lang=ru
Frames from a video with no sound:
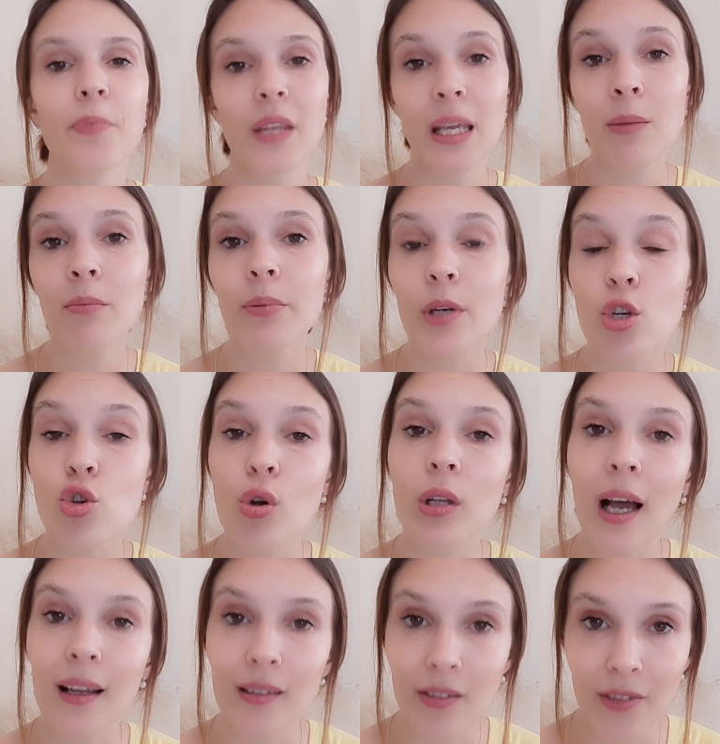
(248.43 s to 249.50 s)
им пришел
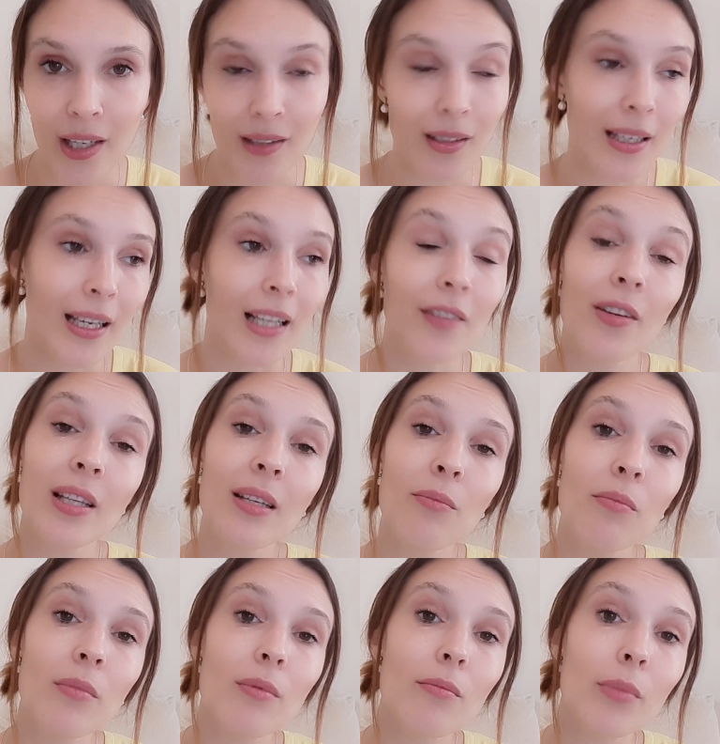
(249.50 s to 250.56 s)
ответ, и ответ
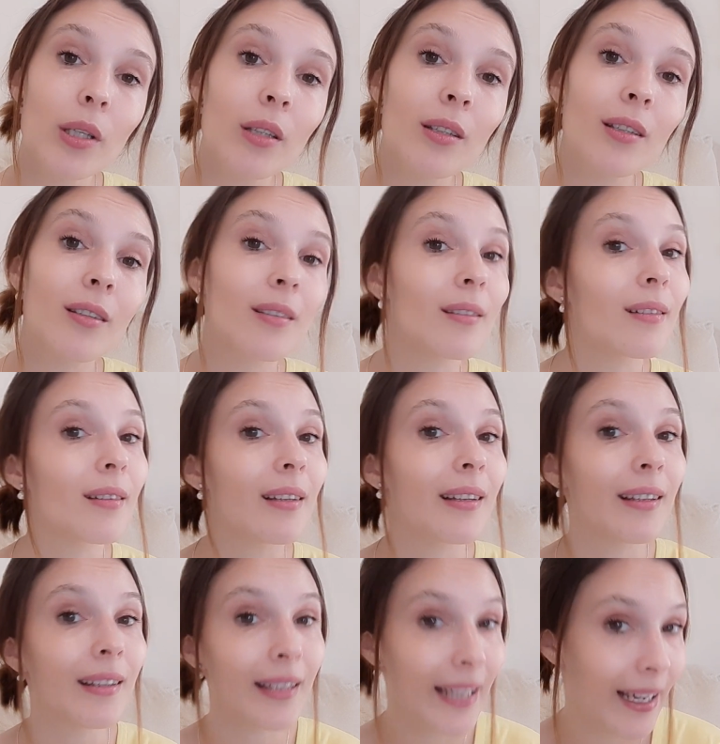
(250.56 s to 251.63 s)
им был
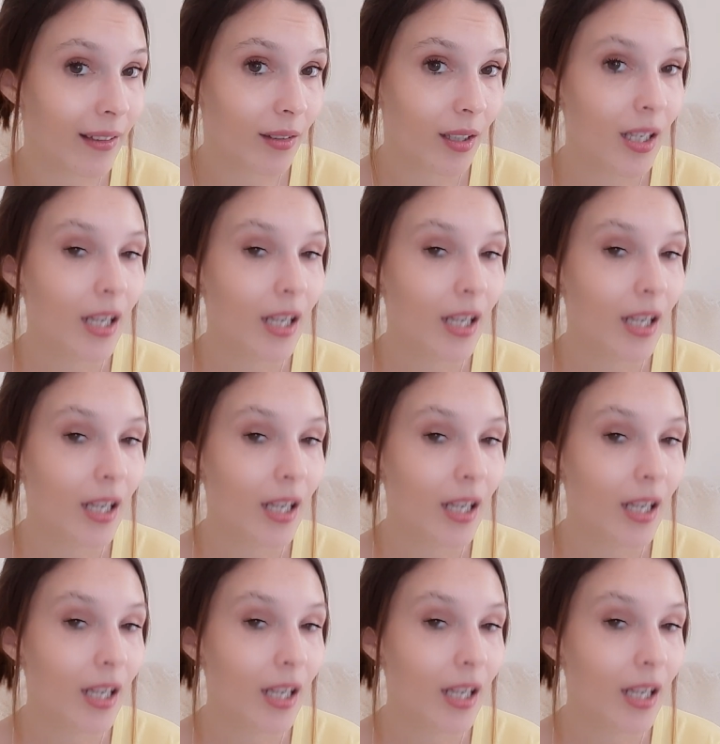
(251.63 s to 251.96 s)
«нет».